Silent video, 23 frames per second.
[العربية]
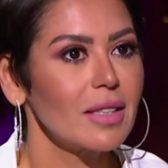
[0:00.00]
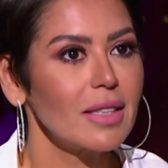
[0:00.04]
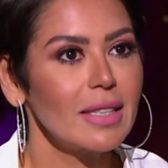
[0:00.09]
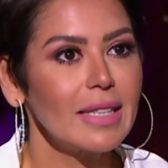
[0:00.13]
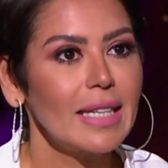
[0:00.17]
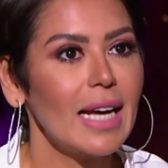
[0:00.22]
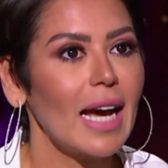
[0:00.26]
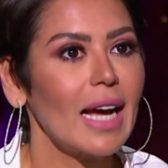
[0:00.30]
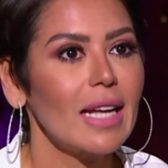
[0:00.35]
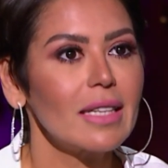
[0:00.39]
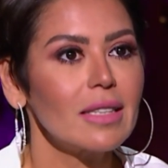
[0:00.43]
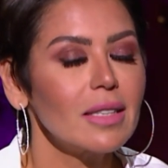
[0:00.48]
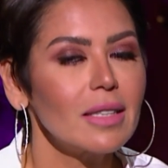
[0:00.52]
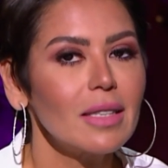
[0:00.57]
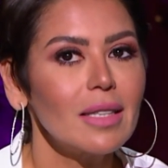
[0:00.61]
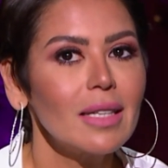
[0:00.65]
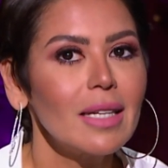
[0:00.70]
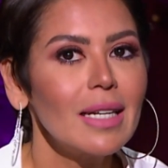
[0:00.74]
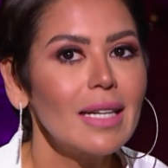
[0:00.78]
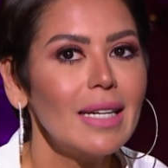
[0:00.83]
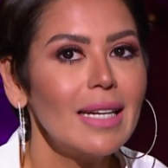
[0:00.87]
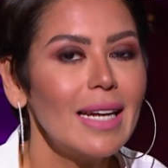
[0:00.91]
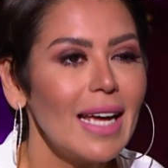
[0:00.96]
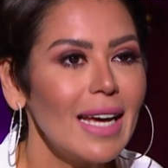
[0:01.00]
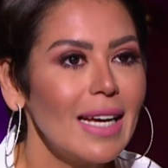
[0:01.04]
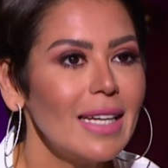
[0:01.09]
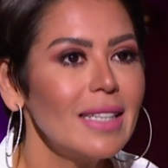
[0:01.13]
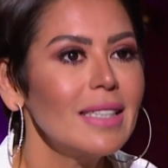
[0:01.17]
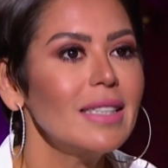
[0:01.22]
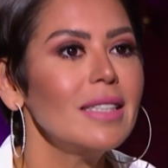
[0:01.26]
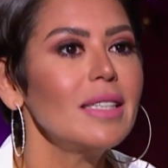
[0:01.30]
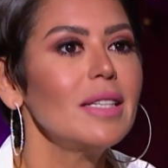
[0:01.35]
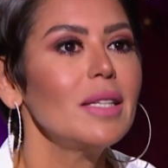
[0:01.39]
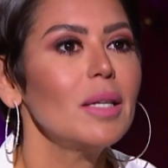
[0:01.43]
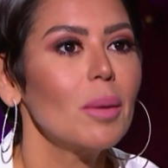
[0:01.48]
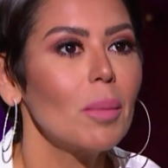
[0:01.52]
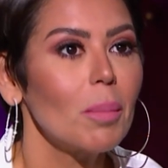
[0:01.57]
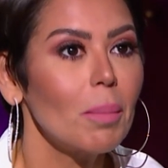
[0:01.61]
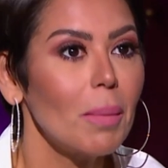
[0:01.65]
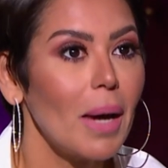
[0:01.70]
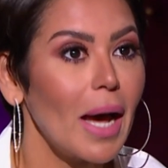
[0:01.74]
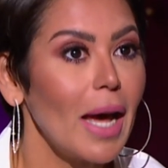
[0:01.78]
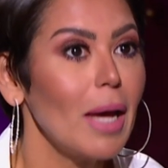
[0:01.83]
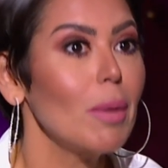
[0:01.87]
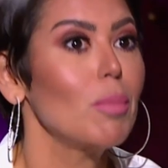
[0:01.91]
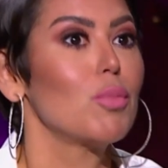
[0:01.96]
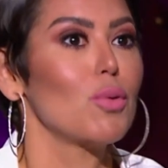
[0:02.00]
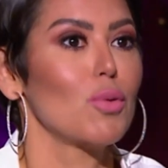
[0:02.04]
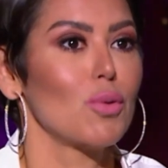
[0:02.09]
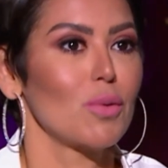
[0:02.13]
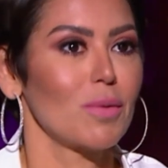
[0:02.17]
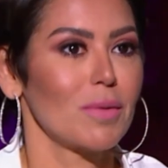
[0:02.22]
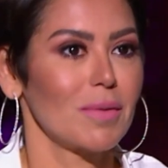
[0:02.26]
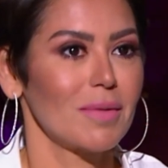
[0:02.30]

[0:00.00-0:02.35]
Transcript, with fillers: يعني لاني بحبه